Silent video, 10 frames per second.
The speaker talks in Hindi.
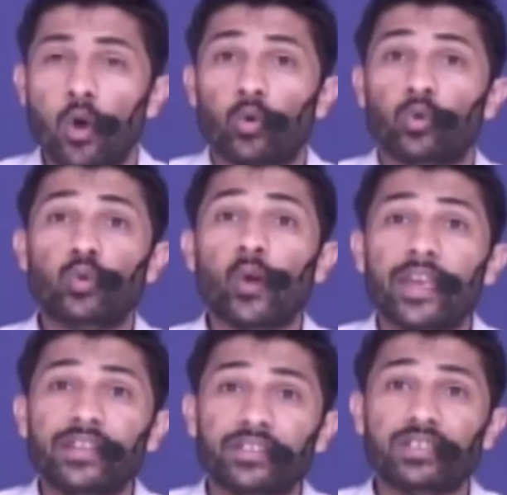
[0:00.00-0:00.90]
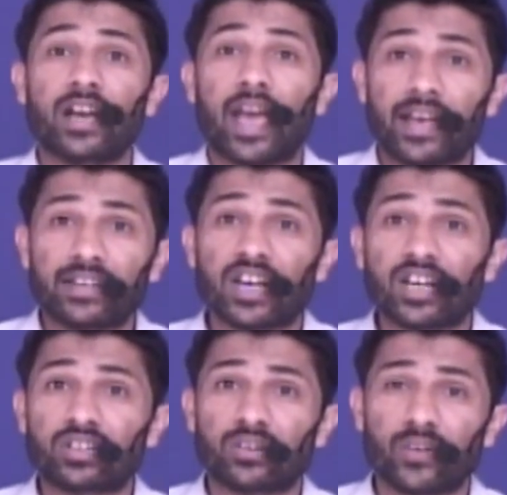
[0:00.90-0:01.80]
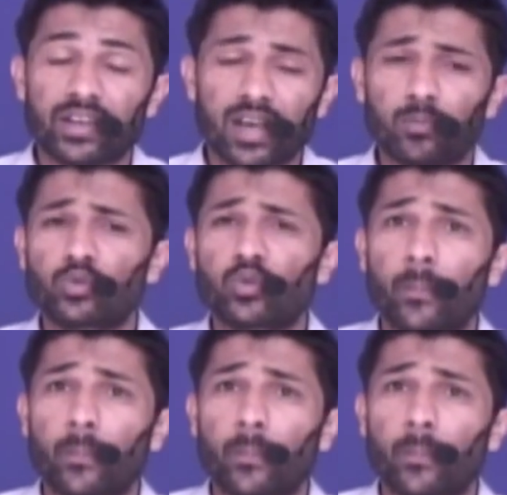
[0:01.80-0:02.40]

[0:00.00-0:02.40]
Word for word: उसको इस चीज़ का एहसास करवाए कि आप उसको